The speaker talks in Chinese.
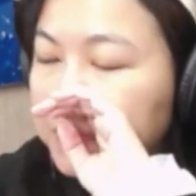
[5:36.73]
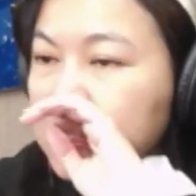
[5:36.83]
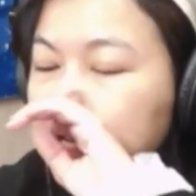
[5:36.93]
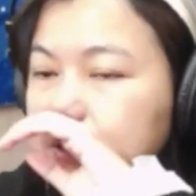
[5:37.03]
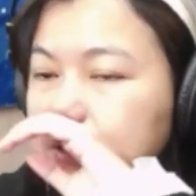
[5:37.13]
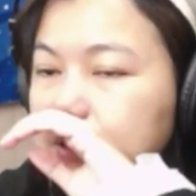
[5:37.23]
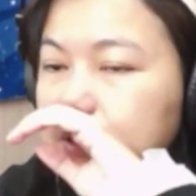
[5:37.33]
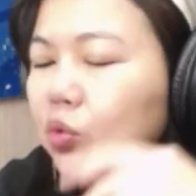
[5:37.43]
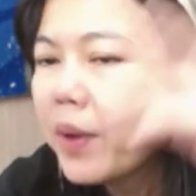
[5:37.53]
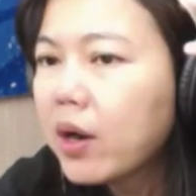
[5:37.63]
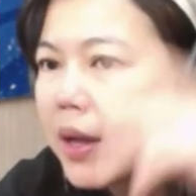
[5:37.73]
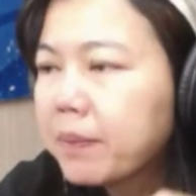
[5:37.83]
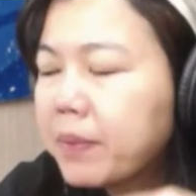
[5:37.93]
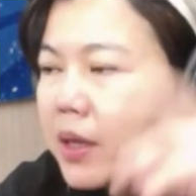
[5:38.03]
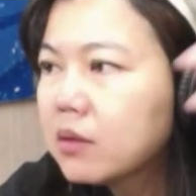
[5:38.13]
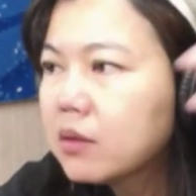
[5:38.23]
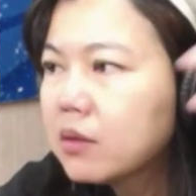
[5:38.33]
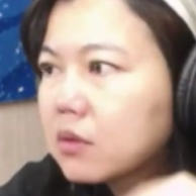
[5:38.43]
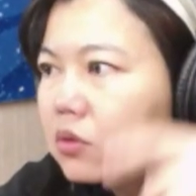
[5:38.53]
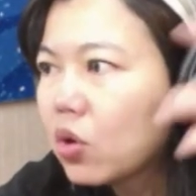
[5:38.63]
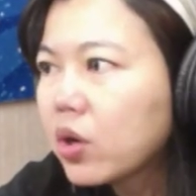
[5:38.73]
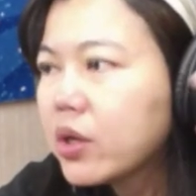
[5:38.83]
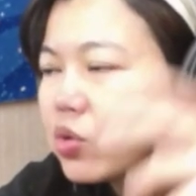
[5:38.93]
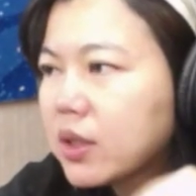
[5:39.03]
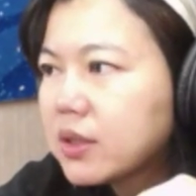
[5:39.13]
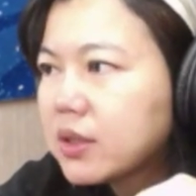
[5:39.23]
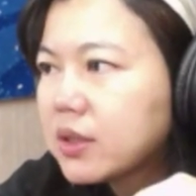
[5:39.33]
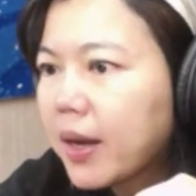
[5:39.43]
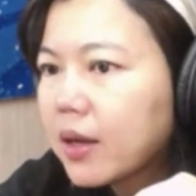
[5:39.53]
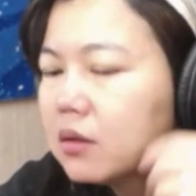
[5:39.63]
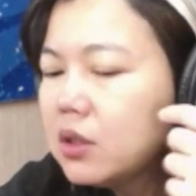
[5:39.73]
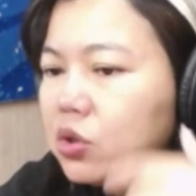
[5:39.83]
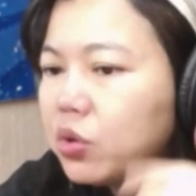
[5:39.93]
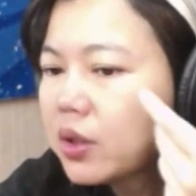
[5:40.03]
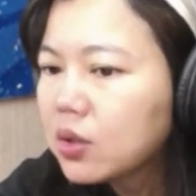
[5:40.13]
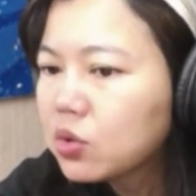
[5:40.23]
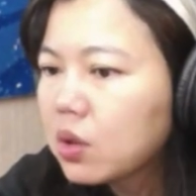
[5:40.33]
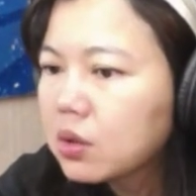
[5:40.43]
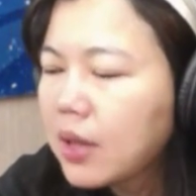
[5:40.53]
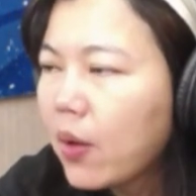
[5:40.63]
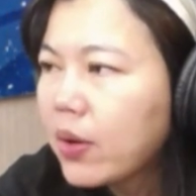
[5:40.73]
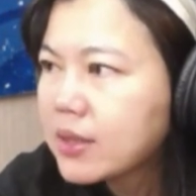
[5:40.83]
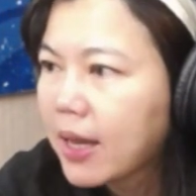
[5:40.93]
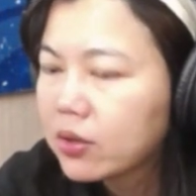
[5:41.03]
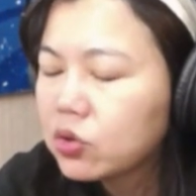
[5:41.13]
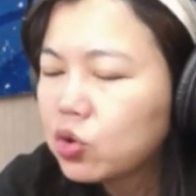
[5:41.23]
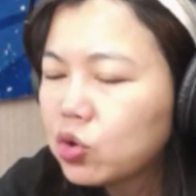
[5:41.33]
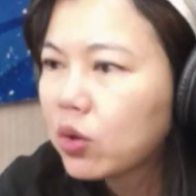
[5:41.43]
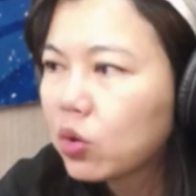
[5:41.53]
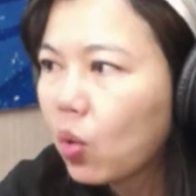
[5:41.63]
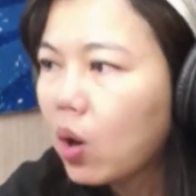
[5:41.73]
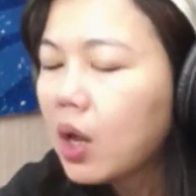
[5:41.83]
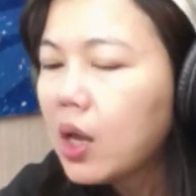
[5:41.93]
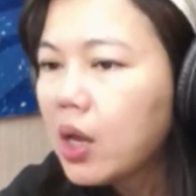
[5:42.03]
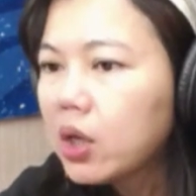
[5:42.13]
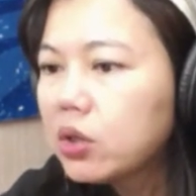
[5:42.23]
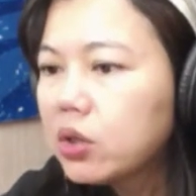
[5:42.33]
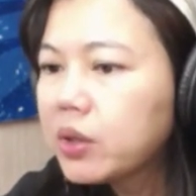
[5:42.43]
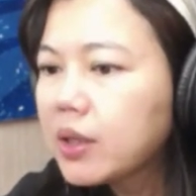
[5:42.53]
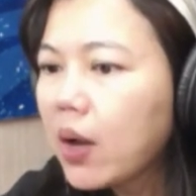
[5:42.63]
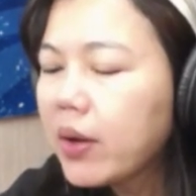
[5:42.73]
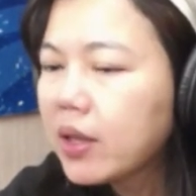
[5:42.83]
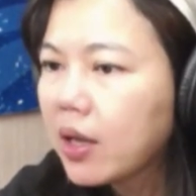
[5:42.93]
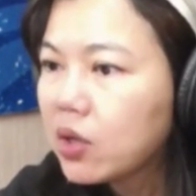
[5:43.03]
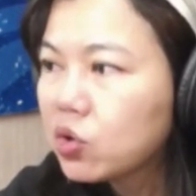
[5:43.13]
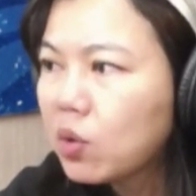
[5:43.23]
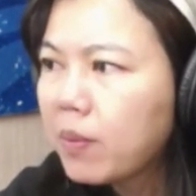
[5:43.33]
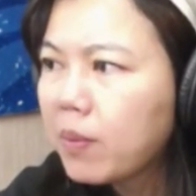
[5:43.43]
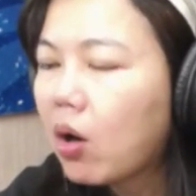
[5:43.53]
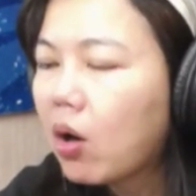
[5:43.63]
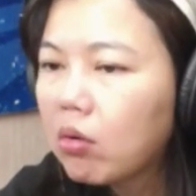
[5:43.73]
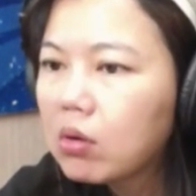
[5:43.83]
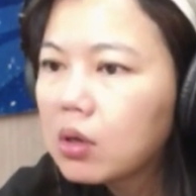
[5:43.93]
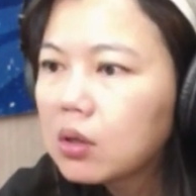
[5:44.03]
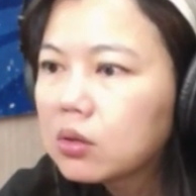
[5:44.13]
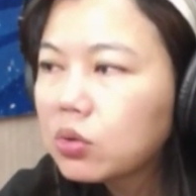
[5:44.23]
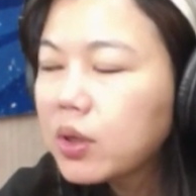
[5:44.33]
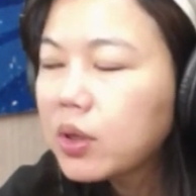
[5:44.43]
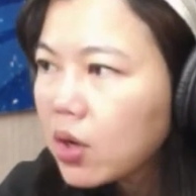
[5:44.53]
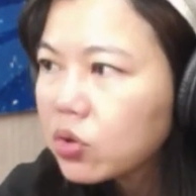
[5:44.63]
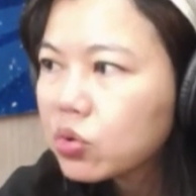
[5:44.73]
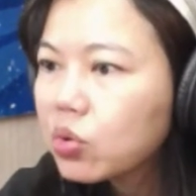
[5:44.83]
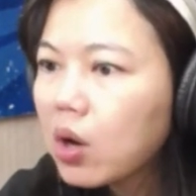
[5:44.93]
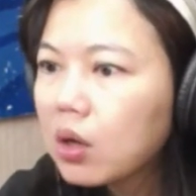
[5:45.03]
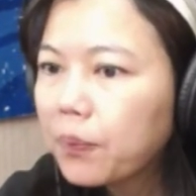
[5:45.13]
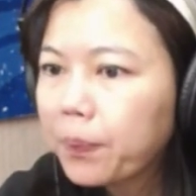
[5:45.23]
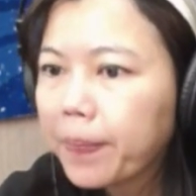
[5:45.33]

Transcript: 你也知道，股票两边都可以赚钱嘛。你觉得说它会涨，你就买多；你觉得它会跌，你就卖空。所以照理说。